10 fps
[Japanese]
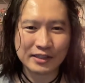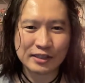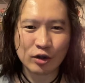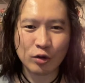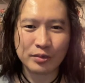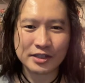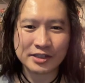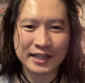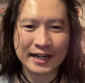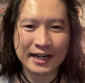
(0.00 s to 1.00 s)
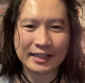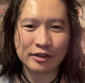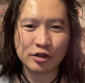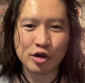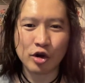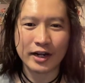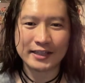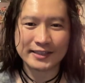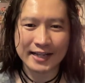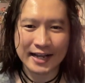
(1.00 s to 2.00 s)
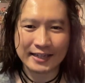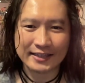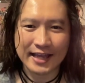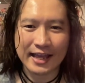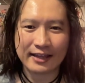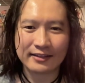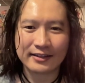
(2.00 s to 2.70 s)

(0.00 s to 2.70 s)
せを見つけられるような世界で